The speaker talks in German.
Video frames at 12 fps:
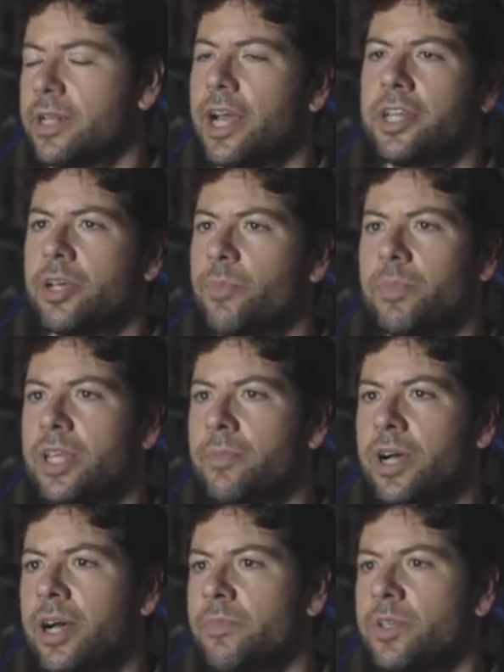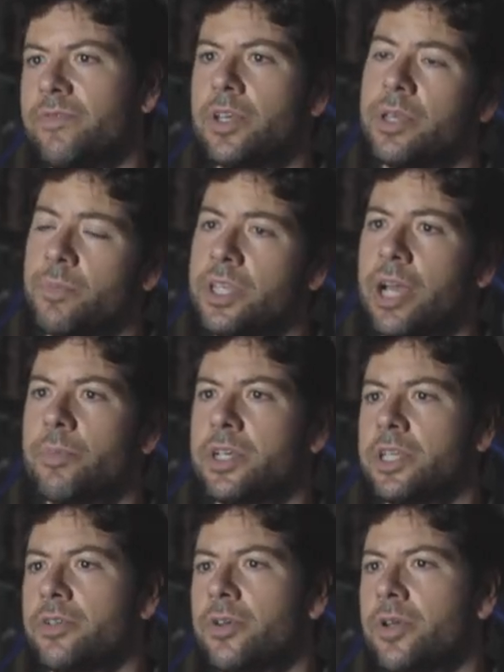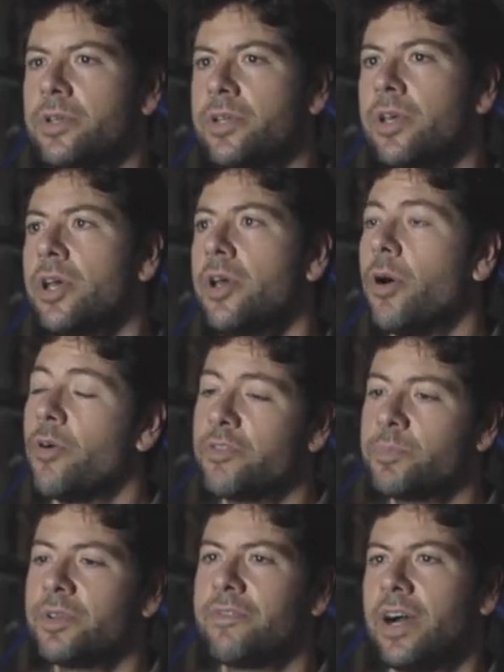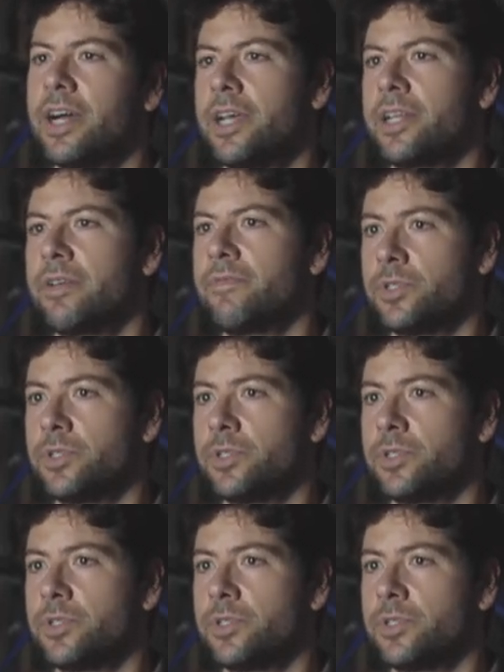kleinere Probleme haben, die wir eben hier reparieren können. Oft mit Fahrrädern,